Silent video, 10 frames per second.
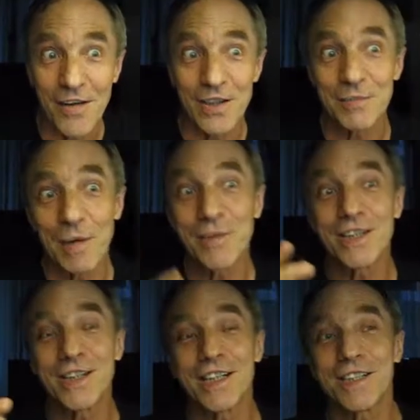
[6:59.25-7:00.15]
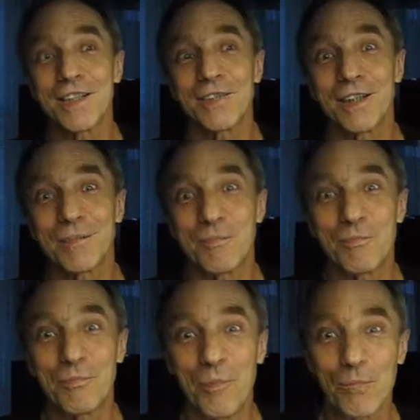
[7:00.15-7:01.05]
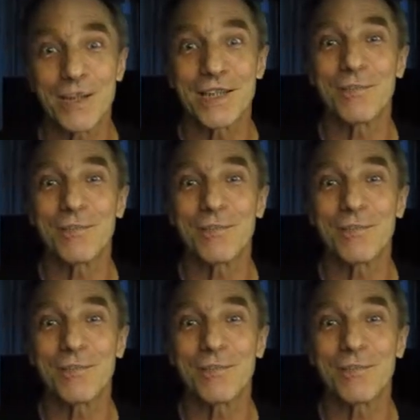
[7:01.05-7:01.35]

Więc mam nadzieję, że w poprzez